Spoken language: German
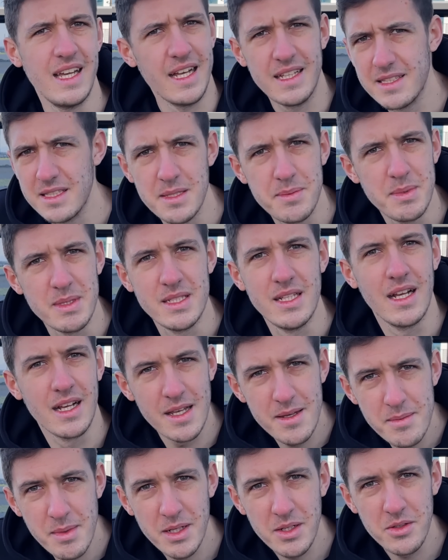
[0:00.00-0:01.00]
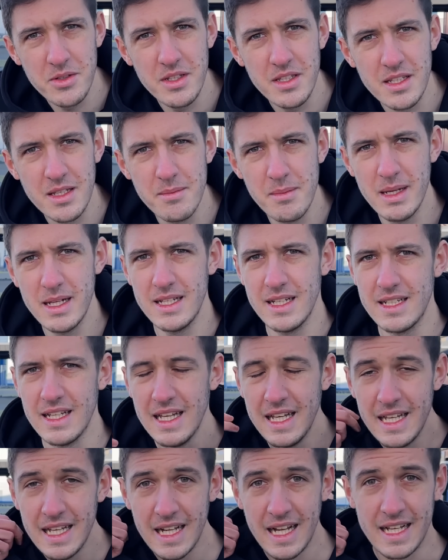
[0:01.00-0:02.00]
er hat sich bislang immer noch nicht gemeldet.
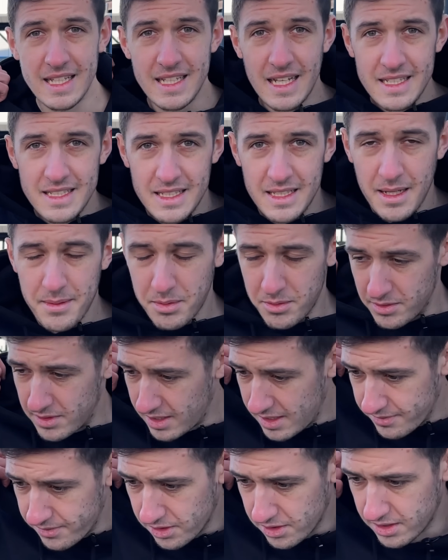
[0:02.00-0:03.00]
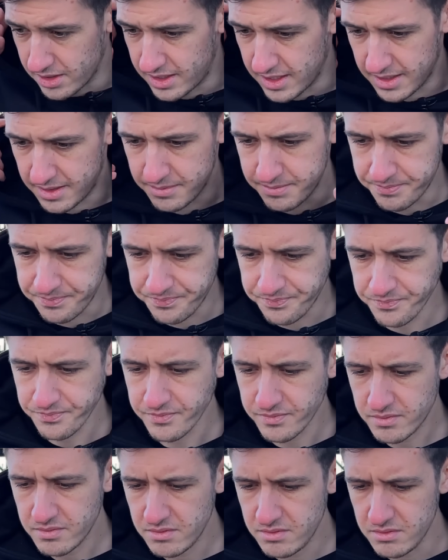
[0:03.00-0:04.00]
Das heißt, ich habe unter der Woche dann
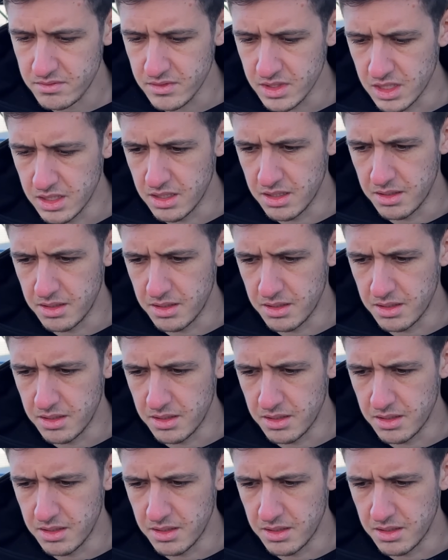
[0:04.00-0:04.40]
äh,